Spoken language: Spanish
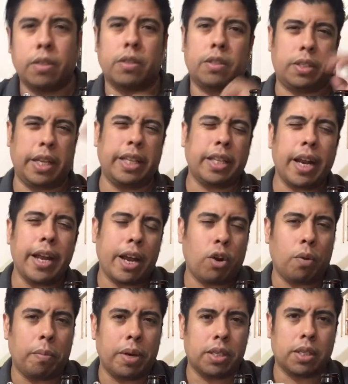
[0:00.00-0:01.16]
Sí trae
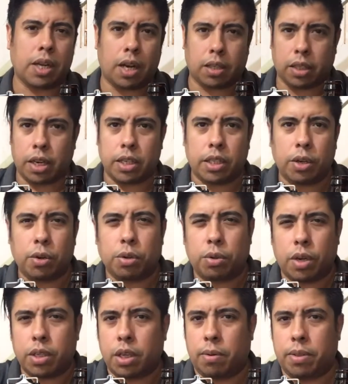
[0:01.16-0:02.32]
aromas característicos de
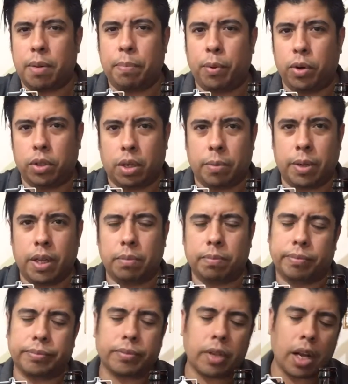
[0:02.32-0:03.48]
una cerveza porter, ¿verdad?
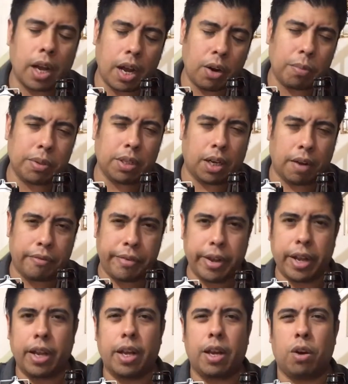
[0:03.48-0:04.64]
Aromas a
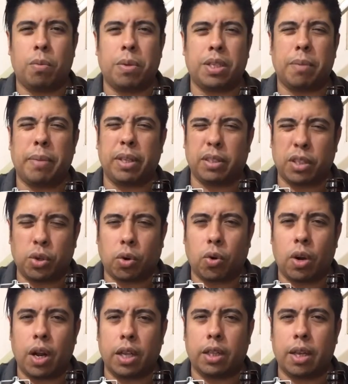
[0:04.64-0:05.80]
café, aromas a maltas
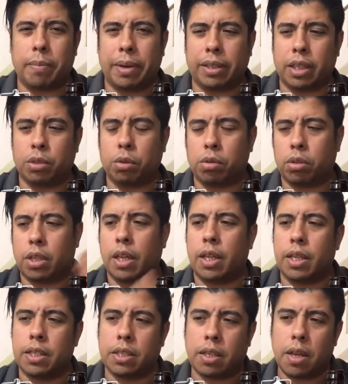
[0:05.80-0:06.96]
chocolate, a maltas
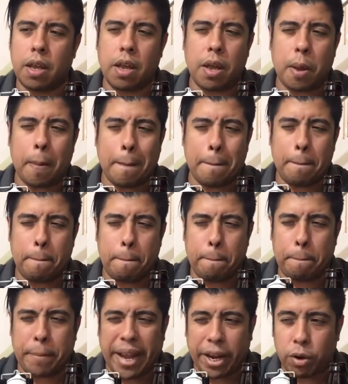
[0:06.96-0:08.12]
tostadas,
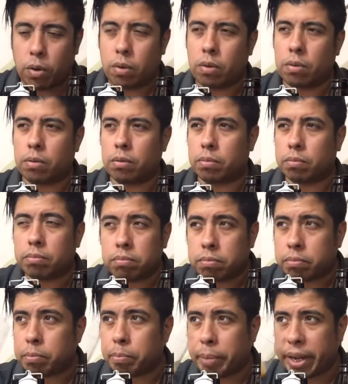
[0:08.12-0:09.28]
pero,
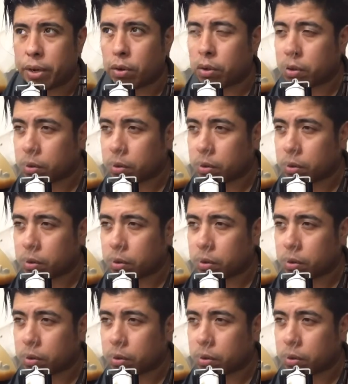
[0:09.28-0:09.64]
pero,